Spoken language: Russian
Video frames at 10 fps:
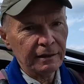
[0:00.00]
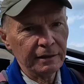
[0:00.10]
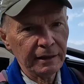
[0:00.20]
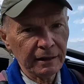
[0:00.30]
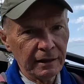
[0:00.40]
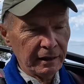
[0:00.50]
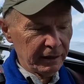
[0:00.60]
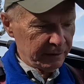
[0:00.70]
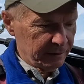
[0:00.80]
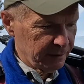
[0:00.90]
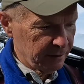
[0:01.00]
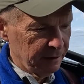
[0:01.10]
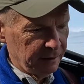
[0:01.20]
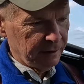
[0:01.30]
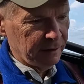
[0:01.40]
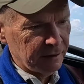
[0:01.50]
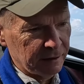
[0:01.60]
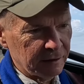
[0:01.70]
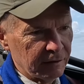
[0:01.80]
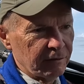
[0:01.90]
делали
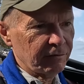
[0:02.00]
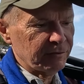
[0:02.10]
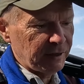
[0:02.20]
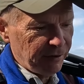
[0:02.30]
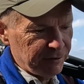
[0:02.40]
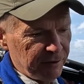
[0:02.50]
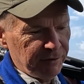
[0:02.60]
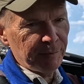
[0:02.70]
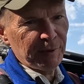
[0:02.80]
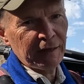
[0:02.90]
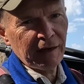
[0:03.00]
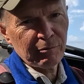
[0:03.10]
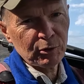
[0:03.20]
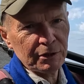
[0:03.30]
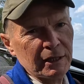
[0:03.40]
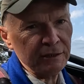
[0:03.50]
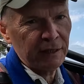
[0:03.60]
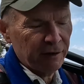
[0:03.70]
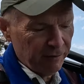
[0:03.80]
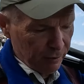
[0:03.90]
в давние времена, может даже
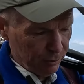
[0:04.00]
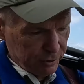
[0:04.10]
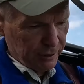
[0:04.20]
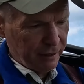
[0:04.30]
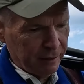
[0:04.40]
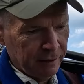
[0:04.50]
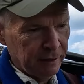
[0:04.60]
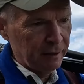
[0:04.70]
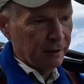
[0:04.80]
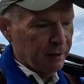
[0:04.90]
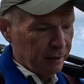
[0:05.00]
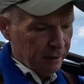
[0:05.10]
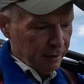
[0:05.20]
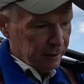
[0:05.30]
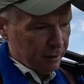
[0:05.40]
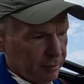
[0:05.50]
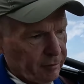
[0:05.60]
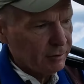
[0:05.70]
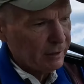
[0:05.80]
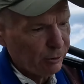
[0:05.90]
до революции.
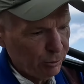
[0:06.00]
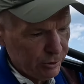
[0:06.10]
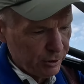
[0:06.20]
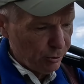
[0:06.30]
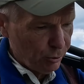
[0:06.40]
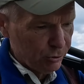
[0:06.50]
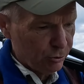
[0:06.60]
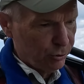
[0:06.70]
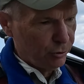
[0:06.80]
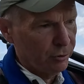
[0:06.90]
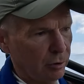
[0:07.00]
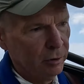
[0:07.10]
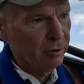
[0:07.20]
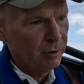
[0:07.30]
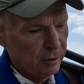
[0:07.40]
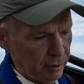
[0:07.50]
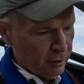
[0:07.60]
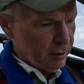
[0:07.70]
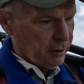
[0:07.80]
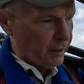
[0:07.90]
Такую серьезную
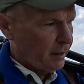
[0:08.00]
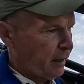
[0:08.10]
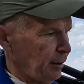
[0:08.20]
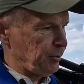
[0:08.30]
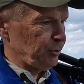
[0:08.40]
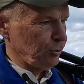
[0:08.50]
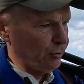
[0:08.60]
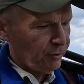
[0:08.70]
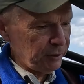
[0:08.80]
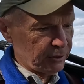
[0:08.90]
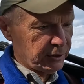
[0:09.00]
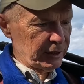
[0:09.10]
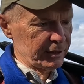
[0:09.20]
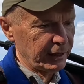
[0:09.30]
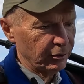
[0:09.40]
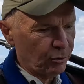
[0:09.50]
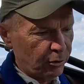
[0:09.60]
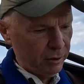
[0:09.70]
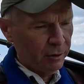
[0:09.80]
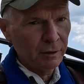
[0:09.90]
каменную выложили стенку.